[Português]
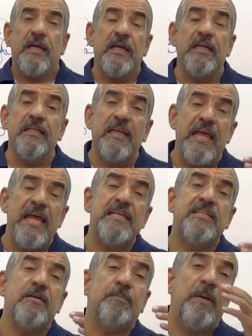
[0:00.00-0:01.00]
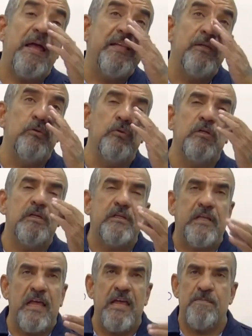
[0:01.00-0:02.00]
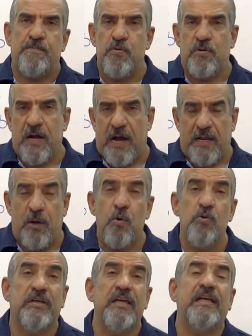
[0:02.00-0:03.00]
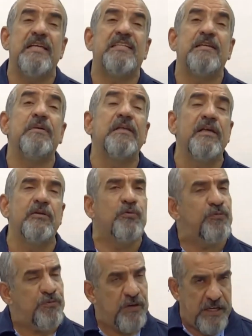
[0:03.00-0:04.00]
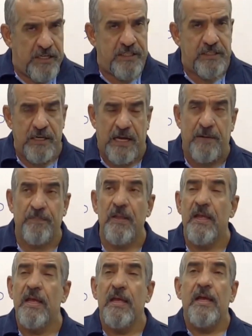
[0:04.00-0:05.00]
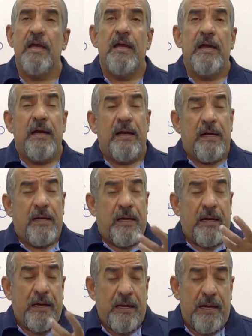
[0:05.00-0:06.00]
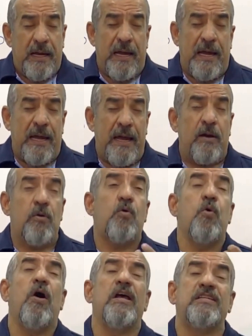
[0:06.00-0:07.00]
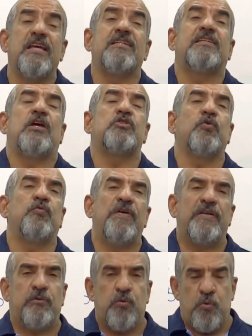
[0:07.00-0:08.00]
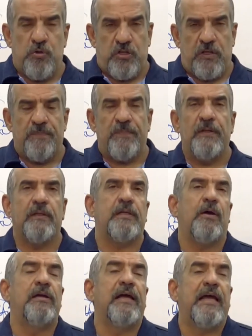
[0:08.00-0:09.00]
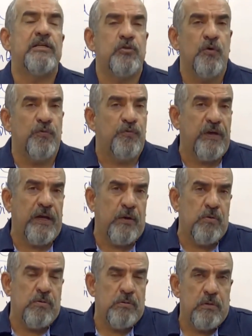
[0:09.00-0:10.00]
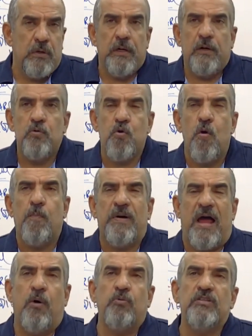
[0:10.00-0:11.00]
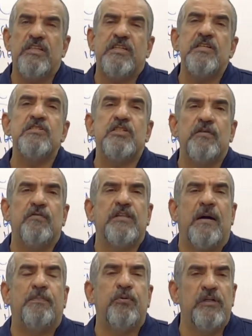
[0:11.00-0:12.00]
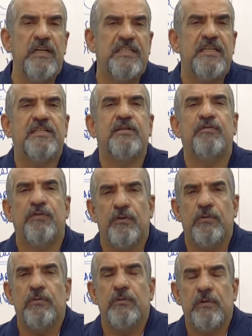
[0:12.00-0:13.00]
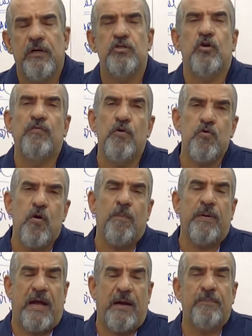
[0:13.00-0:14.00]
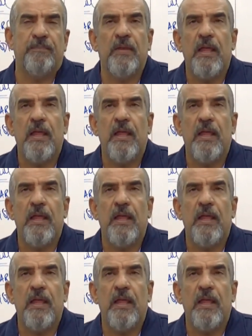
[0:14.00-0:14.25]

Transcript: E nesse período de tempo, cara, o que que esse menino fez, né? é, coisas da juventude. Então ele resolveu comprar um distintivo da Polícia Civil. Resolveu comprar.